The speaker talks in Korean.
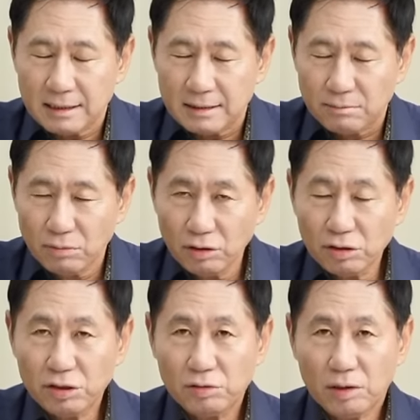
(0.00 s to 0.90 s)

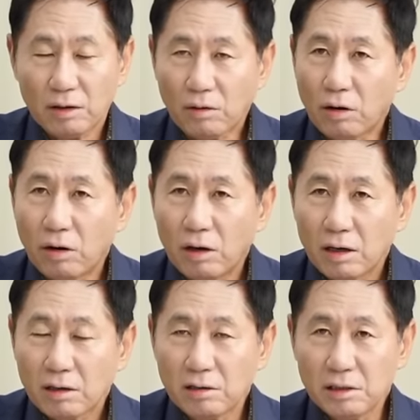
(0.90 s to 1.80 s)
물러서지도 않고
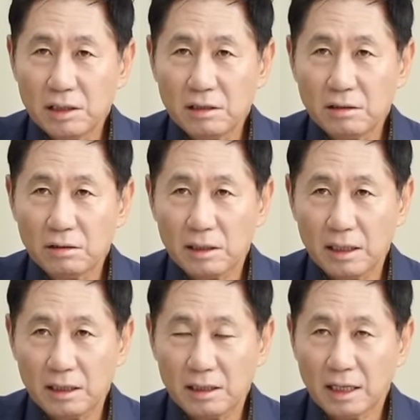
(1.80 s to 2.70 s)
그것이
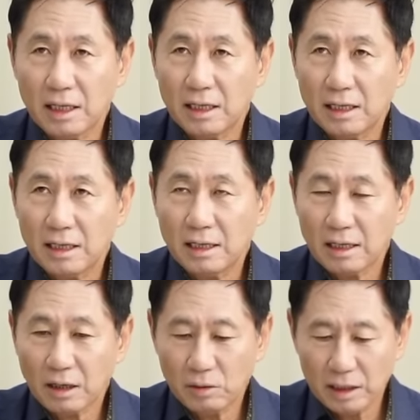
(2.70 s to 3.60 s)
의료계획이다
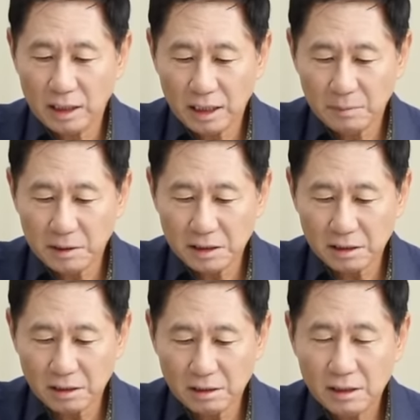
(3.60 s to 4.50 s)
라고
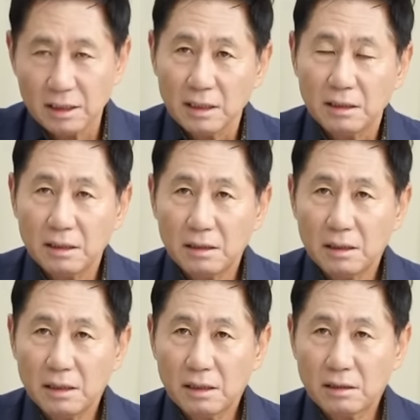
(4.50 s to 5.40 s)
얘기하면서
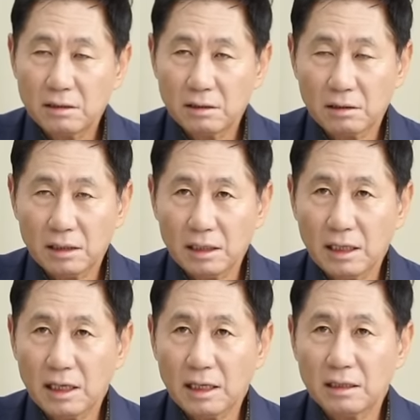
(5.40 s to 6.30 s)

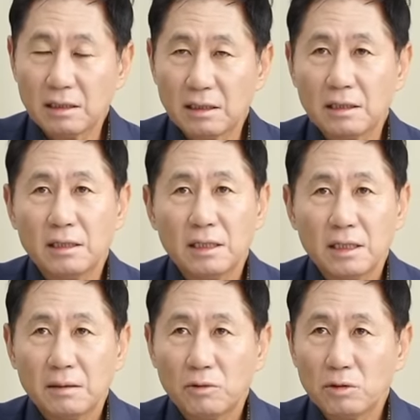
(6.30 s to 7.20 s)
그저께 그
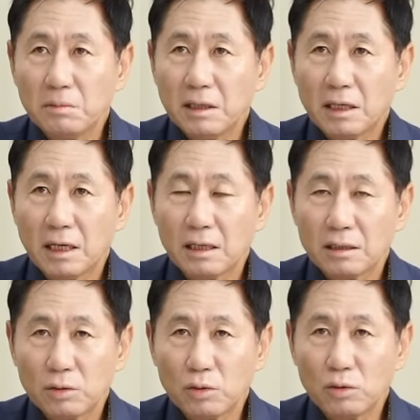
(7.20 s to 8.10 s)
뭡니까
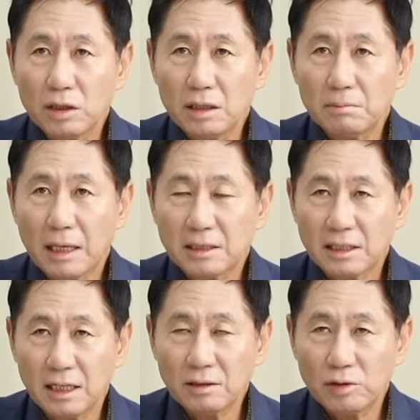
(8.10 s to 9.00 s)
소고기
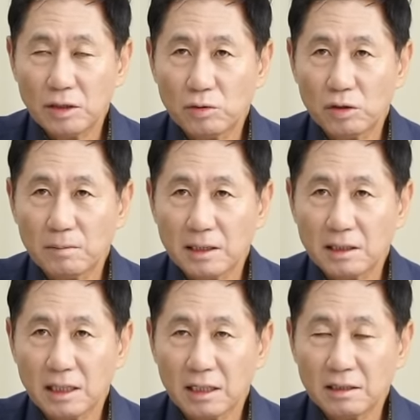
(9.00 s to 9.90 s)
만찬 돼지고기
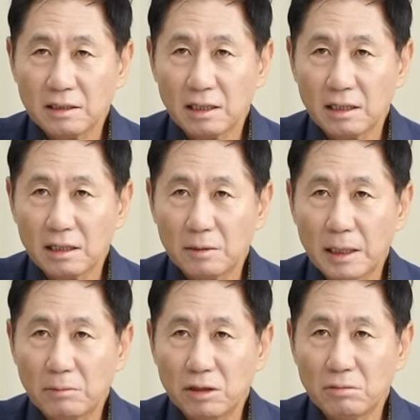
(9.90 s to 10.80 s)
만찬 자기네끼리 배불리